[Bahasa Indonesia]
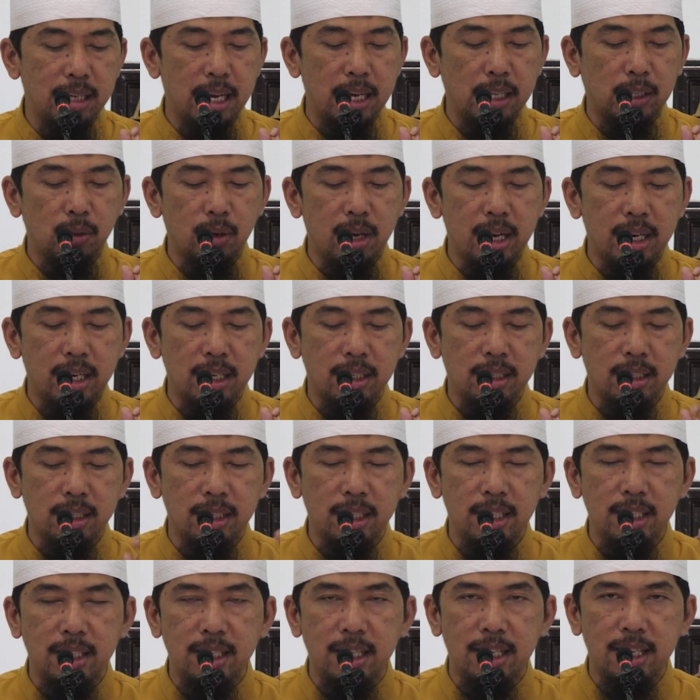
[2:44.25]
yaitu hari
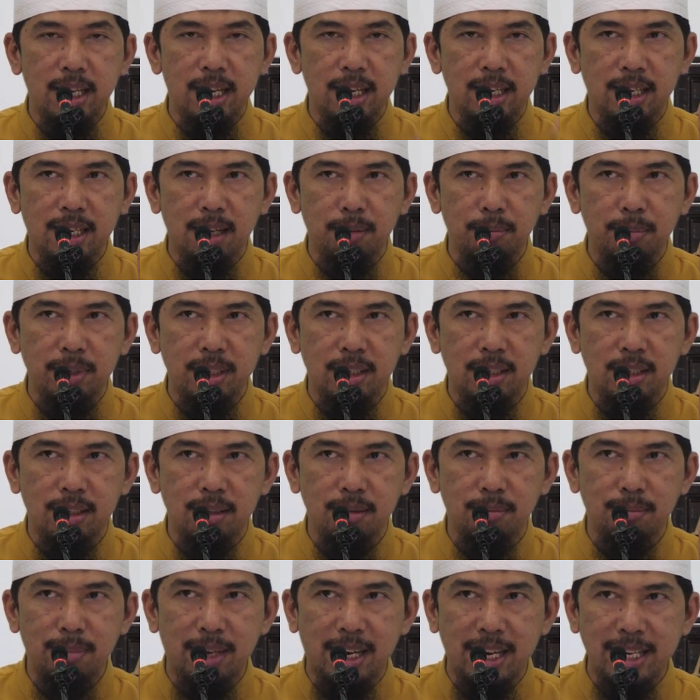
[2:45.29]
Senin dan hari
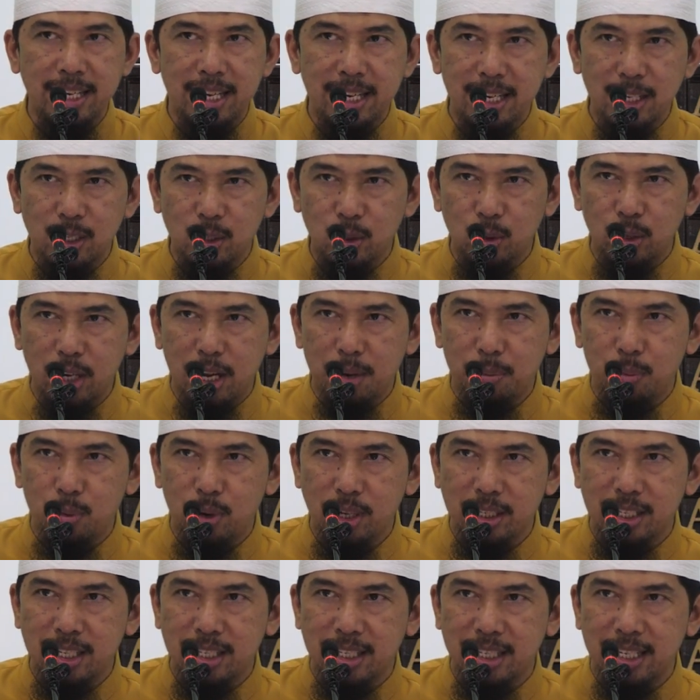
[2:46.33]
Kamis. Makanya ada sunnah
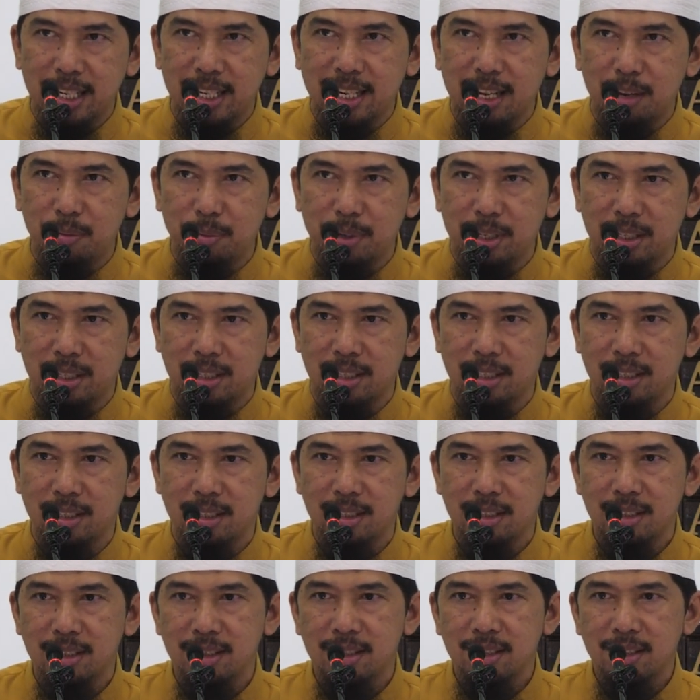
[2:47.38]
puasa Senin
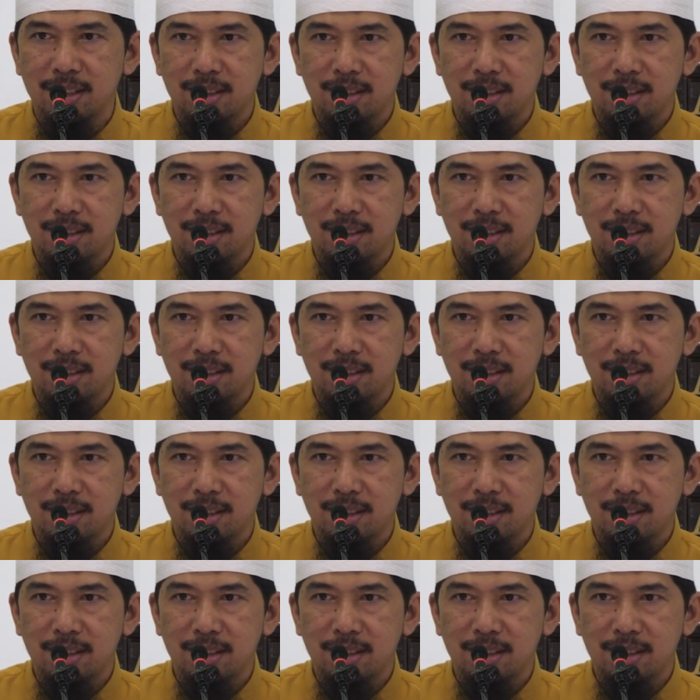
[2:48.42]
Kamis.